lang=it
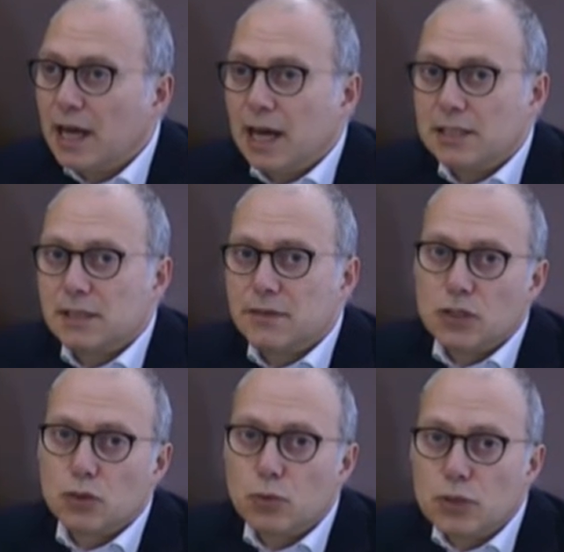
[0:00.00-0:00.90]

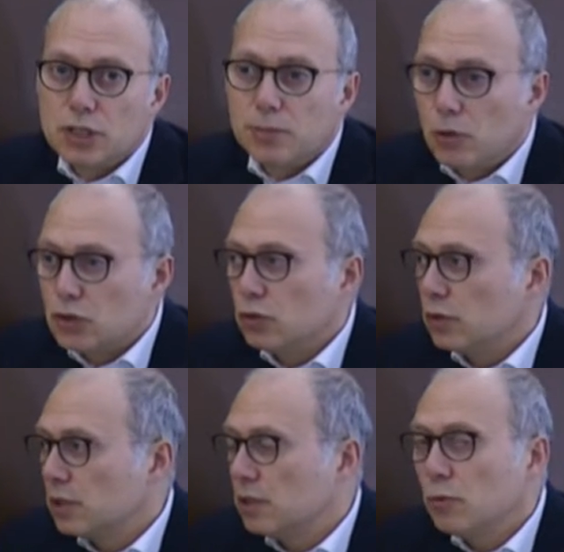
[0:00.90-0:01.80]
attraverso cui si possono
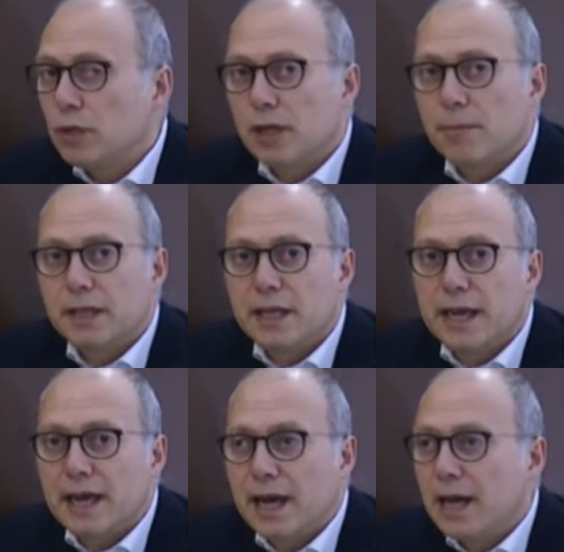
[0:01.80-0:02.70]
retribuire in
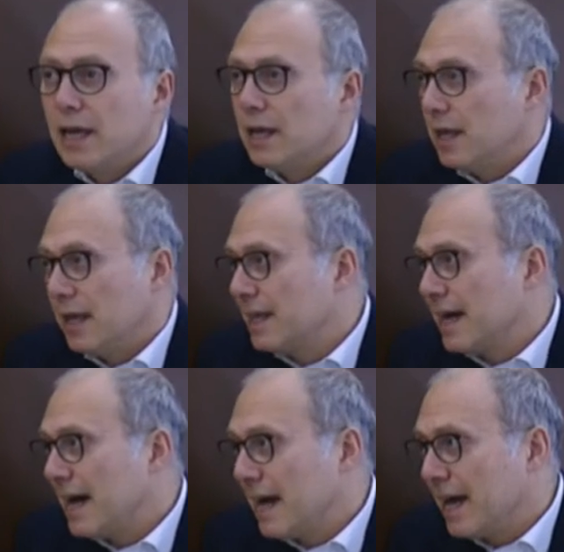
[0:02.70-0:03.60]
maniera eh,
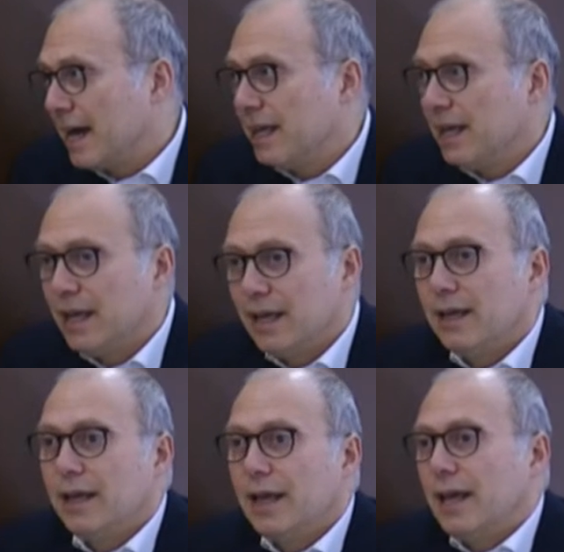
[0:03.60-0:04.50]
chiara
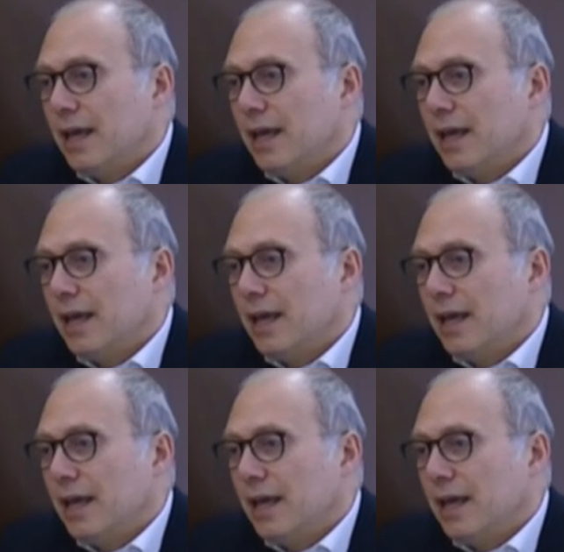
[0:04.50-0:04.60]
e,